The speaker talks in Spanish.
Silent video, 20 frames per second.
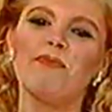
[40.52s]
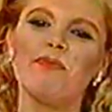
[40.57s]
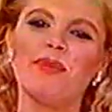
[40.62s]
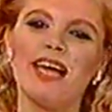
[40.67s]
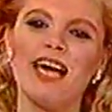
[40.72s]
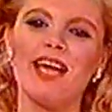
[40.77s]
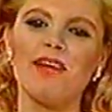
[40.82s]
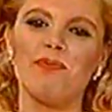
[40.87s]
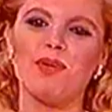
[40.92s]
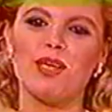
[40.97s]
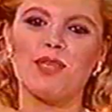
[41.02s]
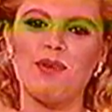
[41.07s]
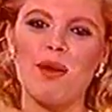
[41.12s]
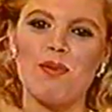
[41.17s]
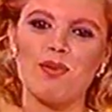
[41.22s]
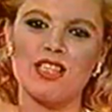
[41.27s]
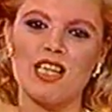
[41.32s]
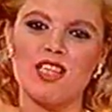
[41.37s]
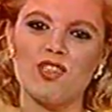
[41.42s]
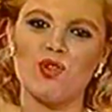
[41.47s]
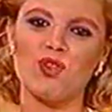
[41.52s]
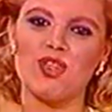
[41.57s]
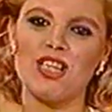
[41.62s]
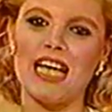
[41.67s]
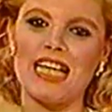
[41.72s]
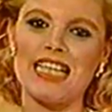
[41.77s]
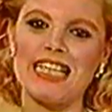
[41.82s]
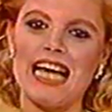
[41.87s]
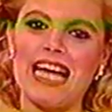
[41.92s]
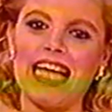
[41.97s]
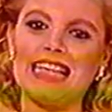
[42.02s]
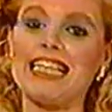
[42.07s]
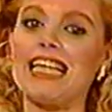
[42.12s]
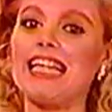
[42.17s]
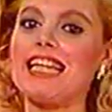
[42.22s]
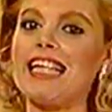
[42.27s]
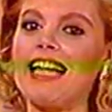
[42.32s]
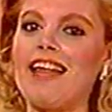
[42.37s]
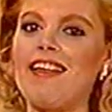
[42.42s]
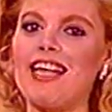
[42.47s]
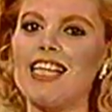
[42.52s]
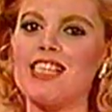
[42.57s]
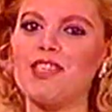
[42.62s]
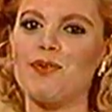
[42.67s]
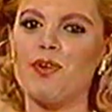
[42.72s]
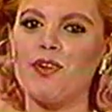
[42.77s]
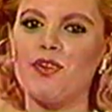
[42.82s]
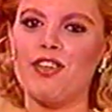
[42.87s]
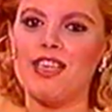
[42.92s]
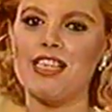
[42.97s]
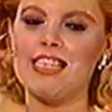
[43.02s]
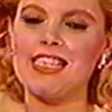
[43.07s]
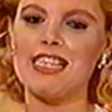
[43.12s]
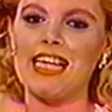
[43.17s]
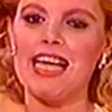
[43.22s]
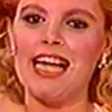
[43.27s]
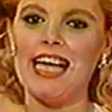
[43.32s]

Bien, pues vamos a escuchar ya la tercera de las voces